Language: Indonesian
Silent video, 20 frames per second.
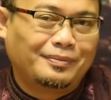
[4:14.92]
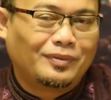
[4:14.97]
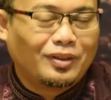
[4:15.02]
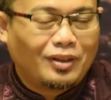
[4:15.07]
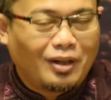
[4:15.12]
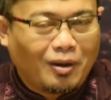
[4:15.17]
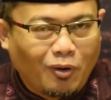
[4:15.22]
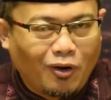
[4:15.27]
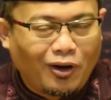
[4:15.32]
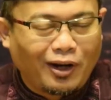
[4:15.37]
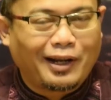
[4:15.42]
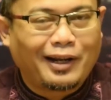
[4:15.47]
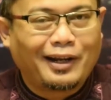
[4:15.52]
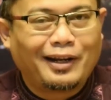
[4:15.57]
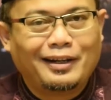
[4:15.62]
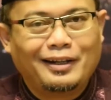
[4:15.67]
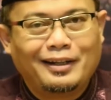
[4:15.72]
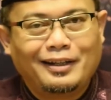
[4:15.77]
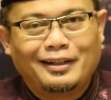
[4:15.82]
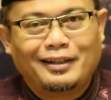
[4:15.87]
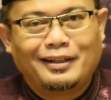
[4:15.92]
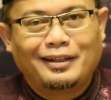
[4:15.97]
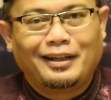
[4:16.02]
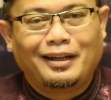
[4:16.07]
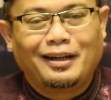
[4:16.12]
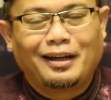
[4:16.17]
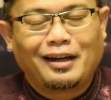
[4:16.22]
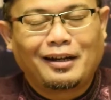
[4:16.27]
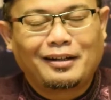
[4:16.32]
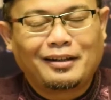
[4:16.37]
tidak boleh
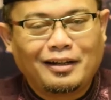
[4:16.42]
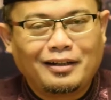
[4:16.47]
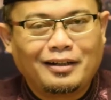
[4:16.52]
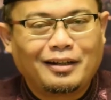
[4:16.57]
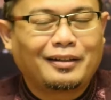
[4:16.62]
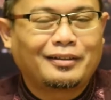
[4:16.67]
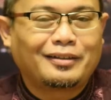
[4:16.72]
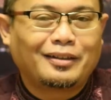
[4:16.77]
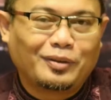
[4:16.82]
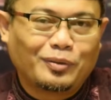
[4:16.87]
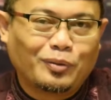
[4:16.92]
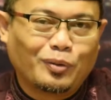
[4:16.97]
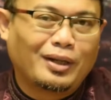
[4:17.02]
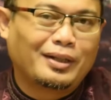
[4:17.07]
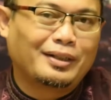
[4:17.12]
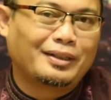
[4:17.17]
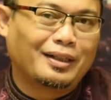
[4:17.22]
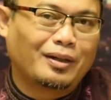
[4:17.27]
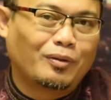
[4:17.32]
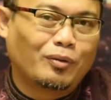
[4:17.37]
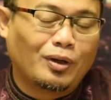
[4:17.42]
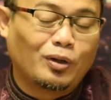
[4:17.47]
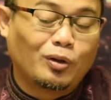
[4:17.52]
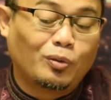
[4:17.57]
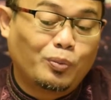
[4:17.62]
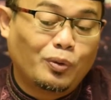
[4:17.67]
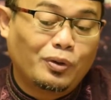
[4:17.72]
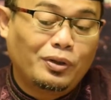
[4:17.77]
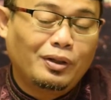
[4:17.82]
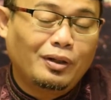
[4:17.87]
ya karena ada ketentuannya
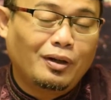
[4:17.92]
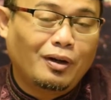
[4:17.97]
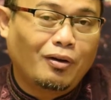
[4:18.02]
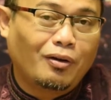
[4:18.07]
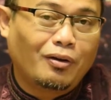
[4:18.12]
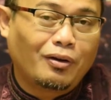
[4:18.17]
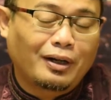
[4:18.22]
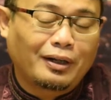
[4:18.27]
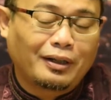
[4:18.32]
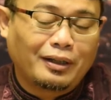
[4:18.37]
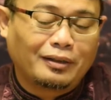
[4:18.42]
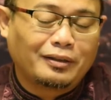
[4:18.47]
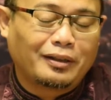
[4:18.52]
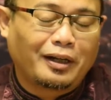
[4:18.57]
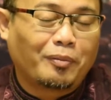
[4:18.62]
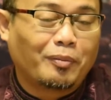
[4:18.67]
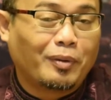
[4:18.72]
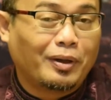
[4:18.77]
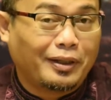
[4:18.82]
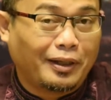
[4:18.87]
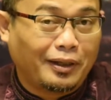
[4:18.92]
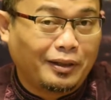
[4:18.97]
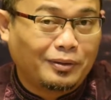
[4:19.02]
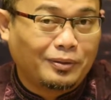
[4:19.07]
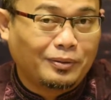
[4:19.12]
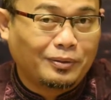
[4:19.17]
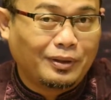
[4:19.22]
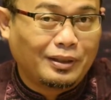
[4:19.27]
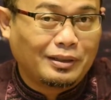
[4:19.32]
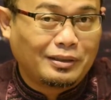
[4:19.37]
walaupun orang yang nerimanya
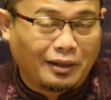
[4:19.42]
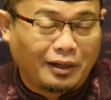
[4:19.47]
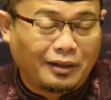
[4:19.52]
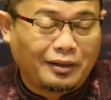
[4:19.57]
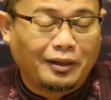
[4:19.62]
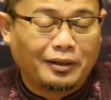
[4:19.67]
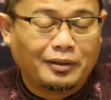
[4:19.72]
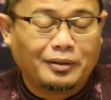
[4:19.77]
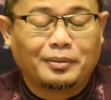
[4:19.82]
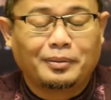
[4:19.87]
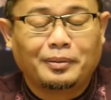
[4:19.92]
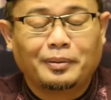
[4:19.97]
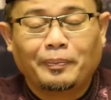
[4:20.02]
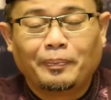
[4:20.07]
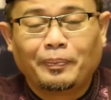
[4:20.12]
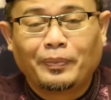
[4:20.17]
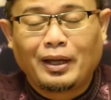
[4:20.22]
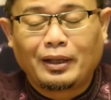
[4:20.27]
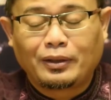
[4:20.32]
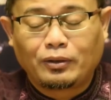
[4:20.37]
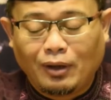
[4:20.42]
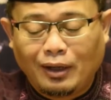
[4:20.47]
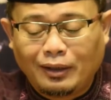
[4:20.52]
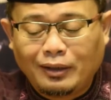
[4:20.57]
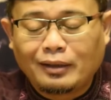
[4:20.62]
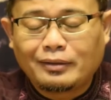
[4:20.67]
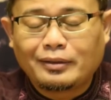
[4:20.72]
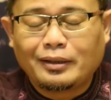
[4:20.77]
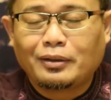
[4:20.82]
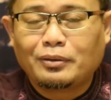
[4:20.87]
itu istrinya itu atau
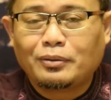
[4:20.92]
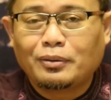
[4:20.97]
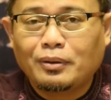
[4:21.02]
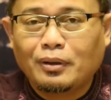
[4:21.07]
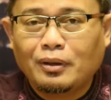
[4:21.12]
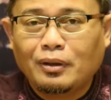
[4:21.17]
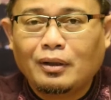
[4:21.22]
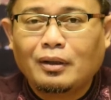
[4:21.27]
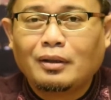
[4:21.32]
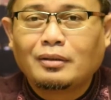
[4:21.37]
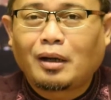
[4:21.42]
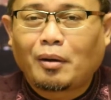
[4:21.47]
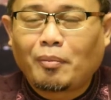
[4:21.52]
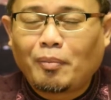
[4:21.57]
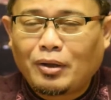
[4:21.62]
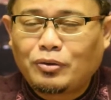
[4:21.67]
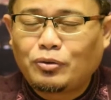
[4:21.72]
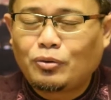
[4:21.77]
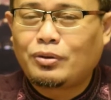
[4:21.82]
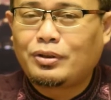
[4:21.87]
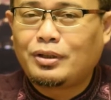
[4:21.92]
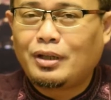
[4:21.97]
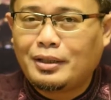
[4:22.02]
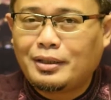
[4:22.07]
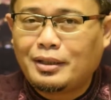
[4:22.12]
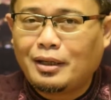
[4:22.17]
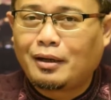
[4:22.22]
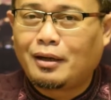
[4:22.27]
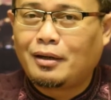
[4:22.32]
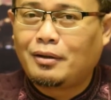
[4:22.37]
anaknya itu termasuk
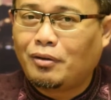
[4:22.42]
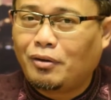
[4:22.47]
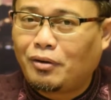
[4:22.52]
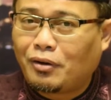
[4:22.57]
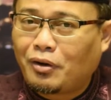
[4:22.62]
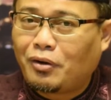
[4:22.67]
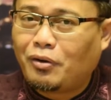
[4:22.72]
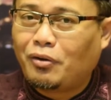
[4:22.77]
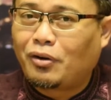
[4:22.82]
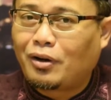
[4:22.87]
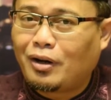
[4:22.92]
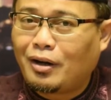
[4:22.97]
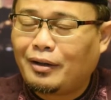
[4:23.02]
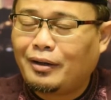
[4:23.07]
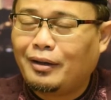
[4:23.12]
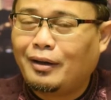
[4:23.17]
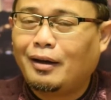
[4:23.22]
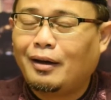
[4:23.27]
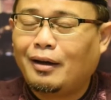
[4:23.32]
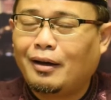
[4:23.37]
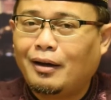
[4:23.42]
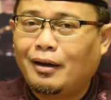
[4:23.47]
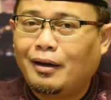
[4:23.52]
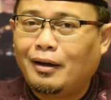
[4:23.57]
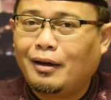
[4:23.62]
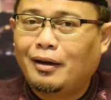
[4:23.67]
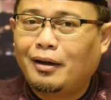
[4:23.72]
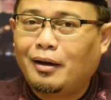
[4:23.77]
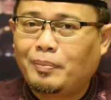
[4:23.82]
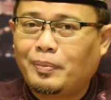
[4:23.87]
jajaran orang-orang yang
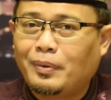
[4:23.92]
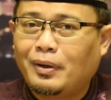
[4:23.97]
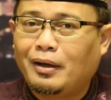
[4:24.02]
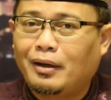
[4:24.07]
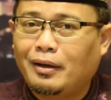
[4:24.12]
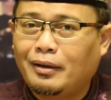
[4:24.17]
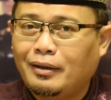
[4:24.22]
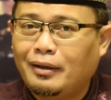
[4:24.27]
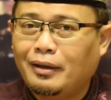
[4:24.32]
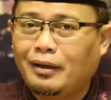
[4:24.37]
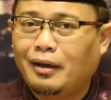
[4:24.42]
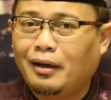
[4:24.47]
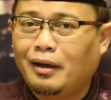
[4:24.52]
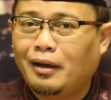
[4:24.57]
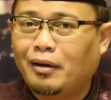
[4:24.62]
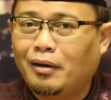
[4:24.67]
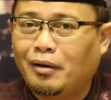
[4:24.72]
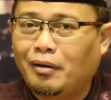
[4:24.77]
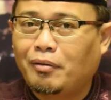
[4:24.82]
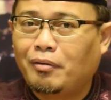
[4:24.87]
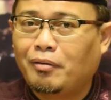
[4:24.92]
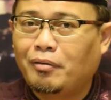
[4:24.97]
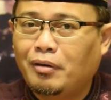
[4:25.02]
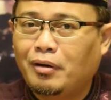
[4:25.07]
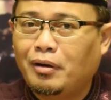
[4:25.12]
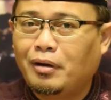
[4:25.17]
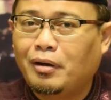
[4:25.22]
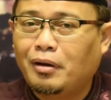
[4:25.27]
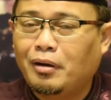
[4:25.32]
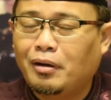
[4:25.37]
apa yang
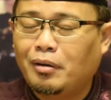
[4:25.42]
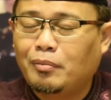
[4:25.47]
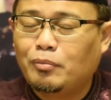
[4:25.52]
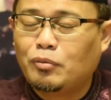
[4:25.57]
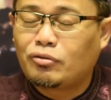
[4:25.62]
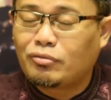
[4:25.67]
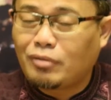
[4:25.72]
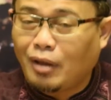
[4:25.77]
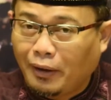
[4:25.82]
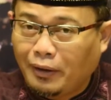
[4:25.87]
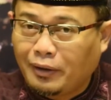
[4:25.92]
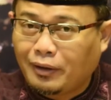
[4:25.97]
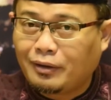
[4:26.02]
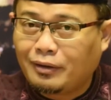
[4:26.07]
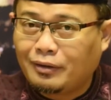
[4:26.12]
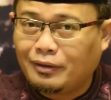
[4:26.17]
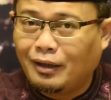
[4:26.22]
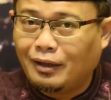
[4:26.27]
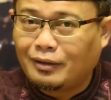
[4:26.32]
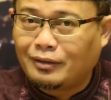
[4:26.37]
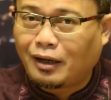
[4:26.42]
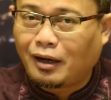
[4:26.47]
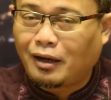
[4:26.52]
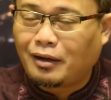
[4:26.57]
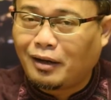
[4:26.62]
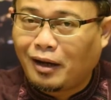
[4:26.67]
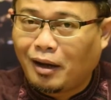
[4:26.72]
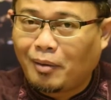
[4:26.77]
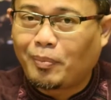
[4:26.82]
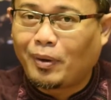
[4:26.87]
e, mustahik di antara
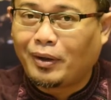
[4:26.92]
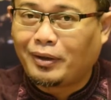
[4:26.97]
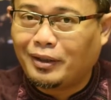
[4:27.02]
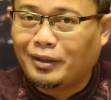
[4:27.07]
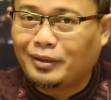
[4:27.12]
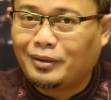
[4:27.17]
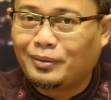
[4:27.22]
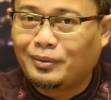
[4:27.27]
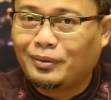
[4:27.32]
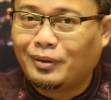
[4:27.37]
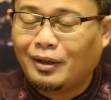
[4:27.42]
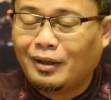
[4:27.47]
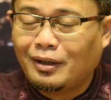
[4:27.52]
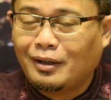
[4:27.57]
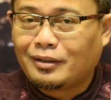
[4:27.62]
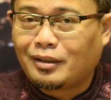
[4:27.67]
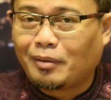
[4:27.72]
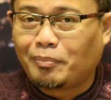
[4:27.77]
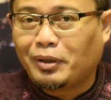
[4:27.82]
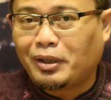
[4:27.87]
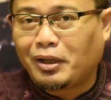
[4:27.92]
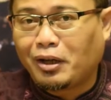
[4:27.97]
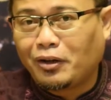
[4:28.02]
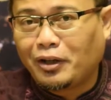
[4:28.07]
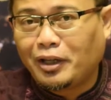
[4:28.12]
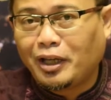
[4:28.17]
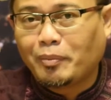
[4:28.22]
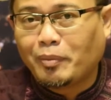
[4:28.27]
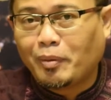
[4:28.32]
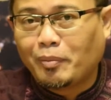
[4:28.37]
delapan itu tapi
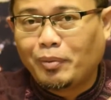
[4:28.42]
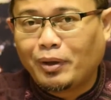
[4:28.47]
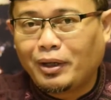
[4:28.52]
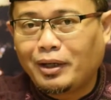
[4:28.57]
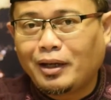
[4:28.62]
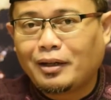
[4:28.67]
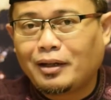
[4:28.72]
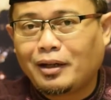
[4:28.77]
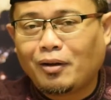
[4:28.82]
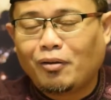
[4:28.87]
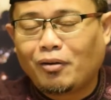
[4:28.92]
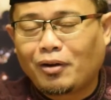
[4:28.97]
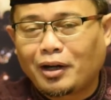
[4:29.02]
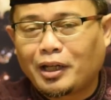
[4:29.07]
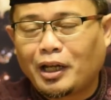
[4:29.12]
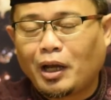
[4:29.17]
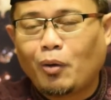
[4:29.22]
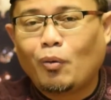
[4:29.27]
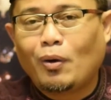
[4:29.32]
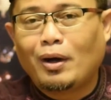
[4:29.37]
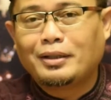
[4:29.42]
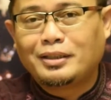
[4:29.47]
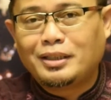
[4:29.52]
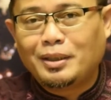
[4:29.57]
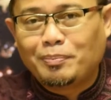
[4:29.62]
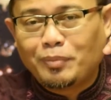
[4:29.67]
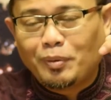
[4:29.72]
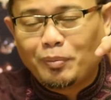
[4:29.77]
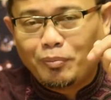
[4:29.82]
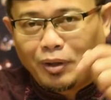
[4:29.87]
kalau yang memberi adalah orang yang
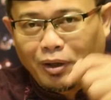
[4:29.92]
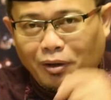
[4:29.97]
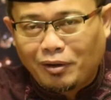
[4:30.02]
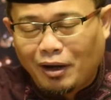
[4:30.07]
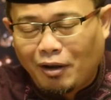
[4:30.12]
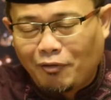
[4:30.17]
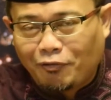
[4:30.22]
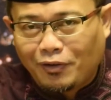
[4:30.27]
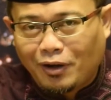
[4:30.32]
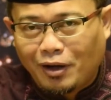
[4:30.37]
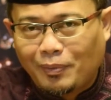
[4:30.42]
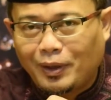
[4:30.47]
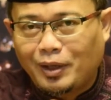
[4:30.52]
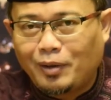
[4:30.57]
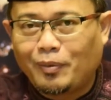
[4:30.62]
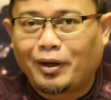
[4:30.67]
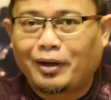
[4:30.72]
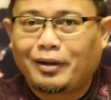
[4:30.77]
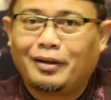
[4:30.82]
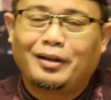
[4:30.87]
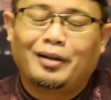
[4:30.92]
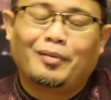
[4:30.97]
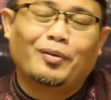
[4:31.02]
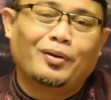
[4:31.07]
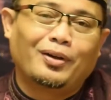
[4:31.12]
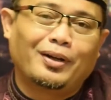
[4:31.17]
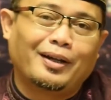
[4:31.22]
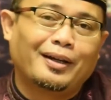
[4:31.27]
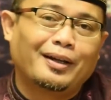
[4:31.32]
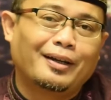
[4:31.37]
wajib memberi nafkah pada mereka nggak
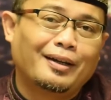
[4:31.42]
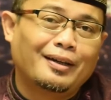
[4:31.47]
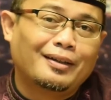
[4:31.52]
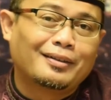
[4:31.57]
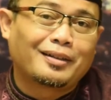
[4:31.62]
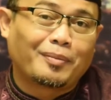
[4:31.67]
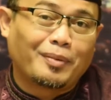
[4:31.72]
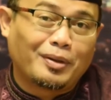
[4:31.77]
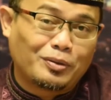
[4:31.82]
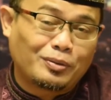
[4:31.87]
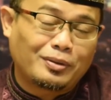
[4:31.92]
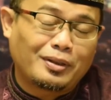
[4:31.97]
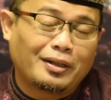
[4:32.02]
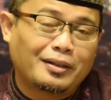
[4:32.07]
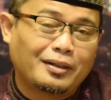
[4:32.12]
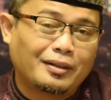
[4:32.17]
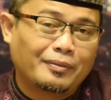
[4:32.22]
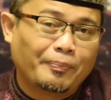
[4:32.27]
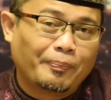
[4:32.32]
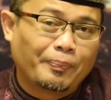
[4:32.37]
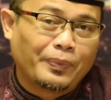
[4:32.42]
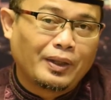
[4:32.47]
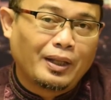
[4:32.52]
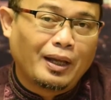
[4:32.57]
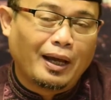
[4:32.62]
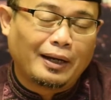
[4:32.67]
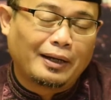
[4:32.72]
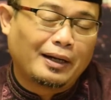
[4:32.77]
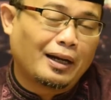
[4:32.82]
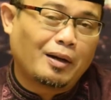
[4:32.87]
boleh termasuk tadi
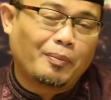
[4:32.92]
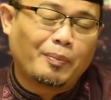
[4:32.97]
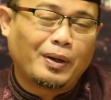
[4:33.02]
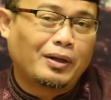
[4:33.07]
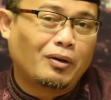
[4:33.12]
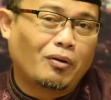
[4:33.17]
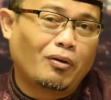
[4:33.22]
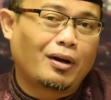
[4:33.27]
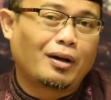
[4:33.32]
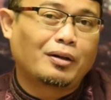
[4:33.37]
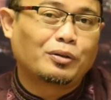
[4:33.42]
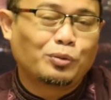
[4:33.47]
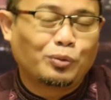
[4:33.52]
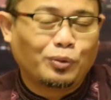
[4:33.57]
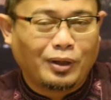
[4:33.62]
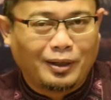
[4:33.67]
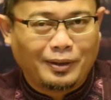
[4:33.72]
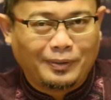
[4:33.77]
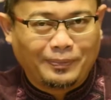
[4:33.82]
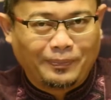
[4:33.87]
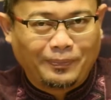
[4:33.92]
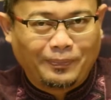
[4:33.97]
anak kepada orang tua